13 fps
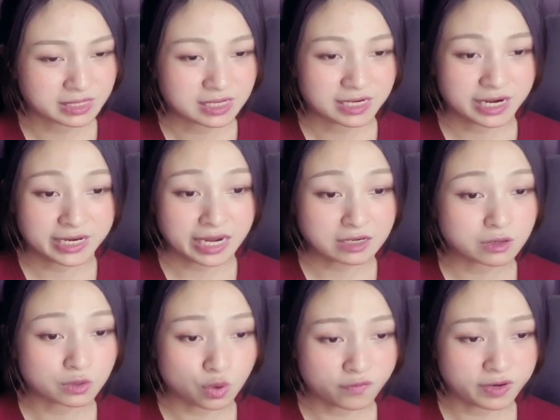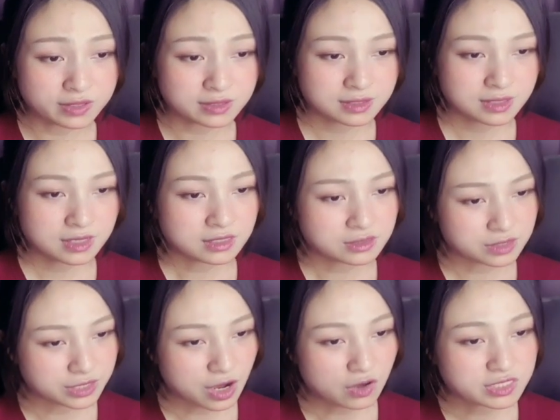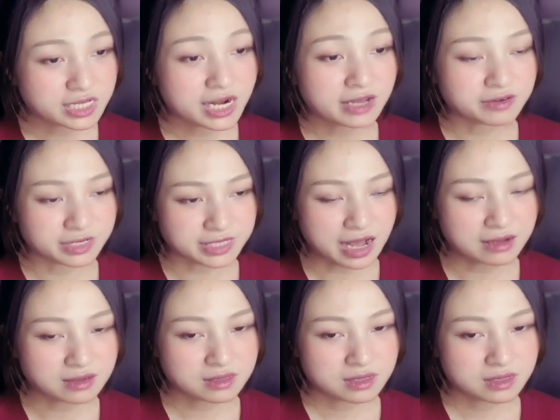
là đạt được đồ vật người đó sẽ là người thắng